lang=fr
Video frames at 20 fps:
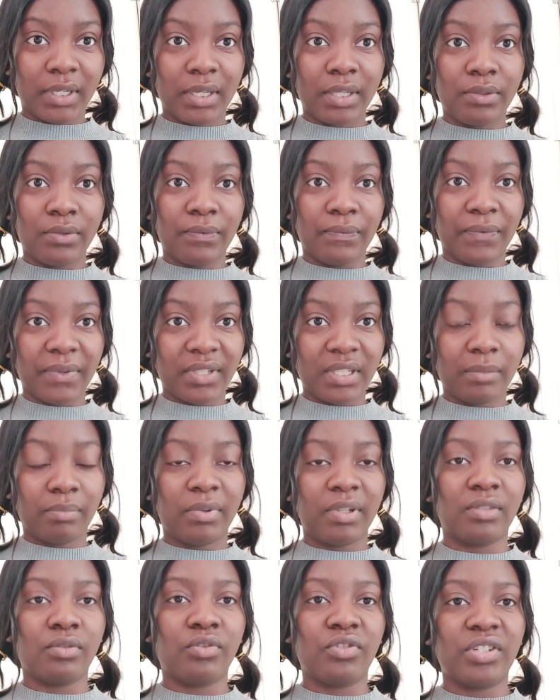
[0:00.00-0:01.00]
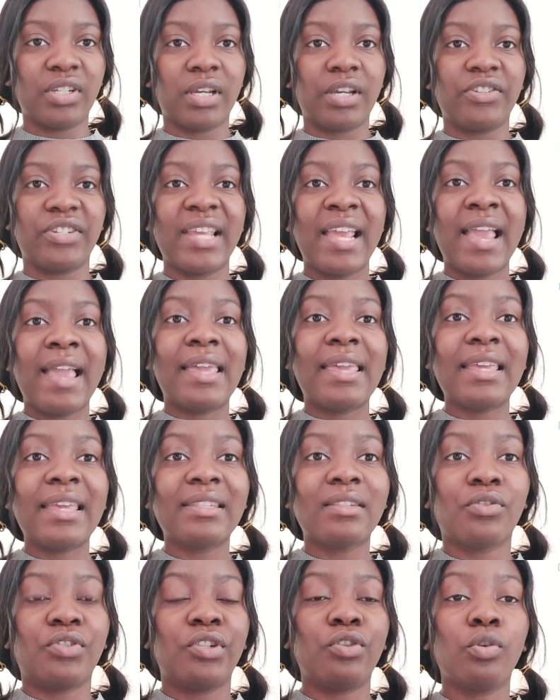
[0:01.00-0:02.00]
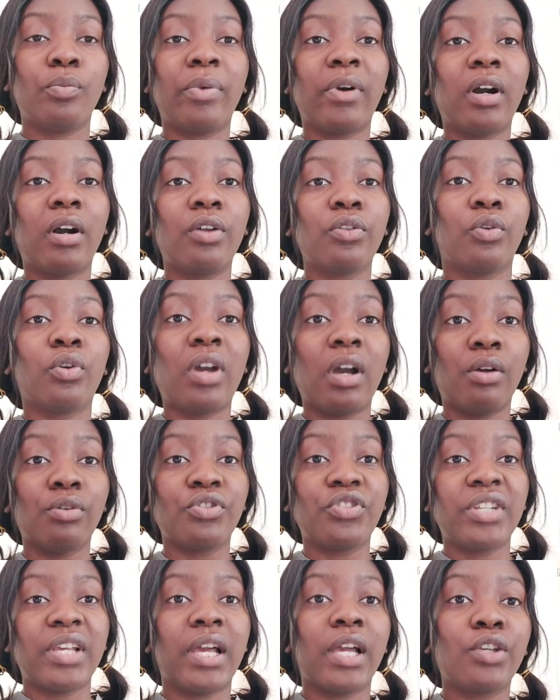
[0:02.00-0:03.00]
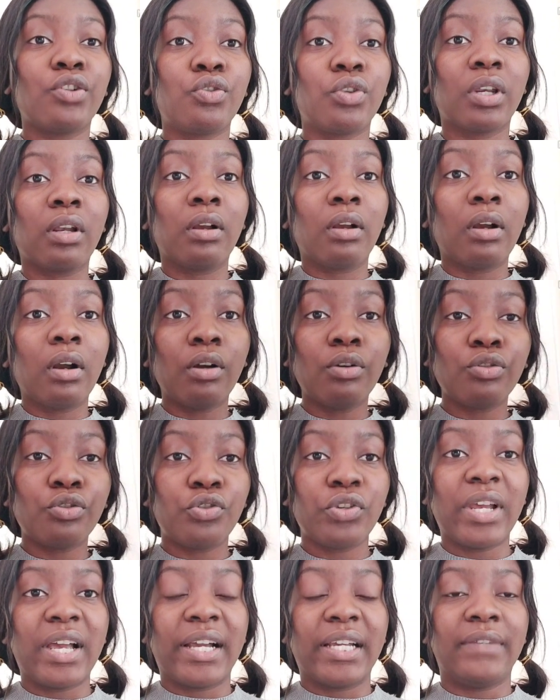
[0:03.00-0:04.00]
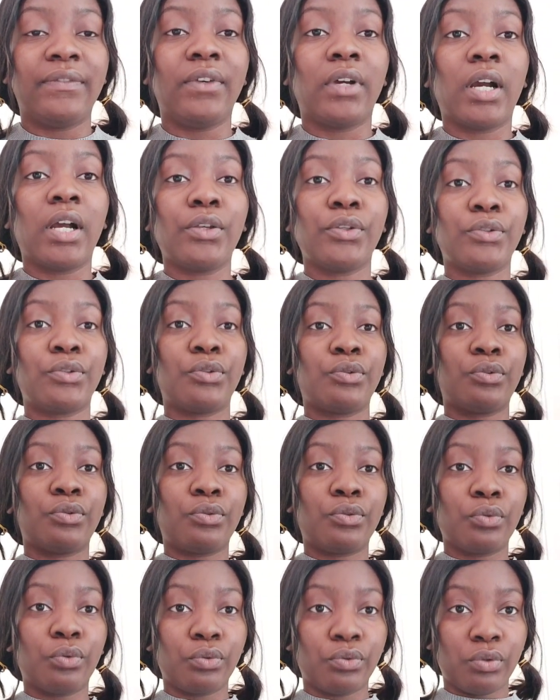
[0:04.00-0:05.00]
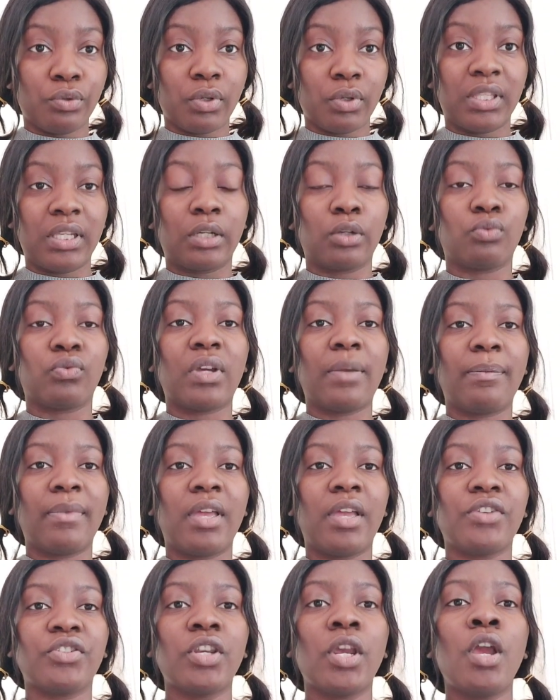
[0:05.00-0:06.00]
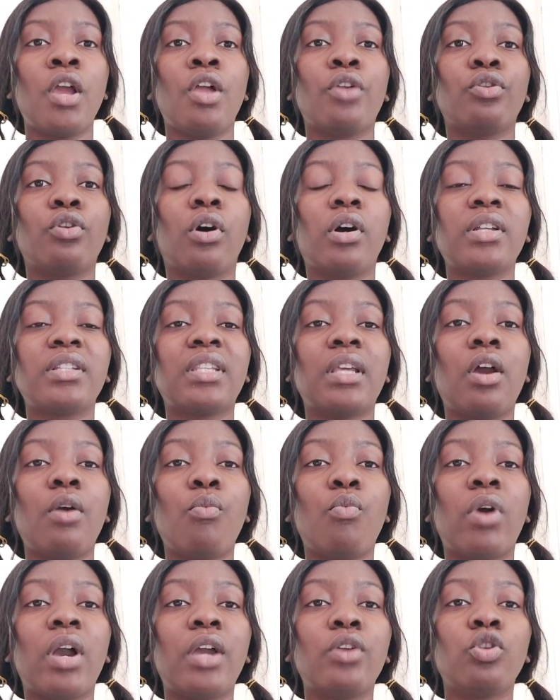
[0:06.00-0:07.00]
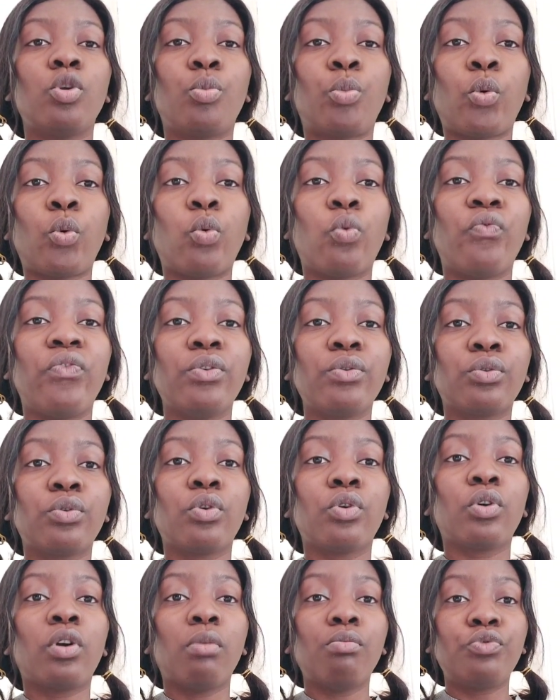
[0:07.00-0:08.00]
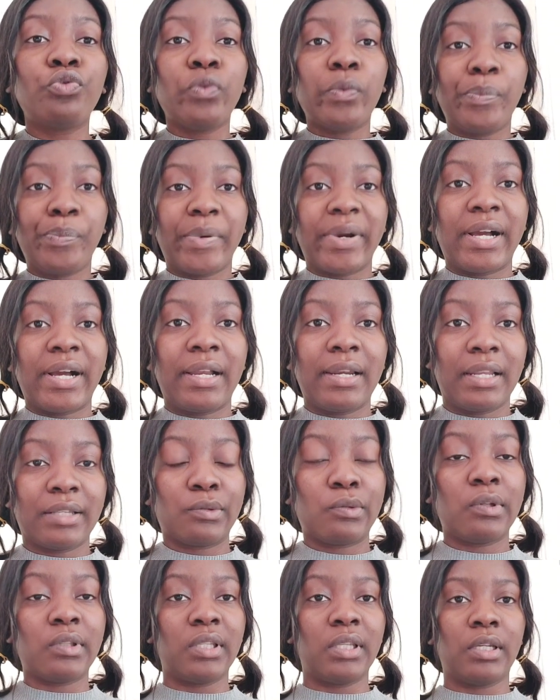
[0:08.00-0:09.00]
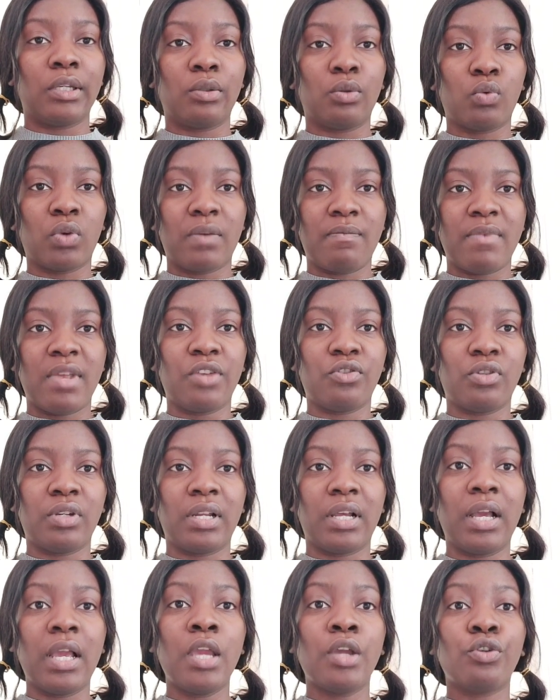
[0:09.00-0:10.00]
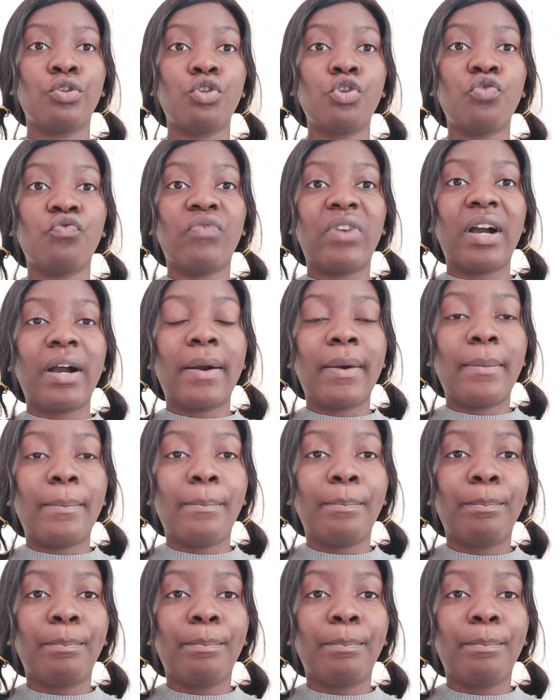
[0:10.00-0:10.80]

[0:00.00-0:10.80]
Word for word: qui te fait cette prise en charge est censée te prendre en charge quand tu arriveras sur le territoire belge. Donc, c'est un moyen de prouver que comme tu parles sur le territoire belge là, tu ne vas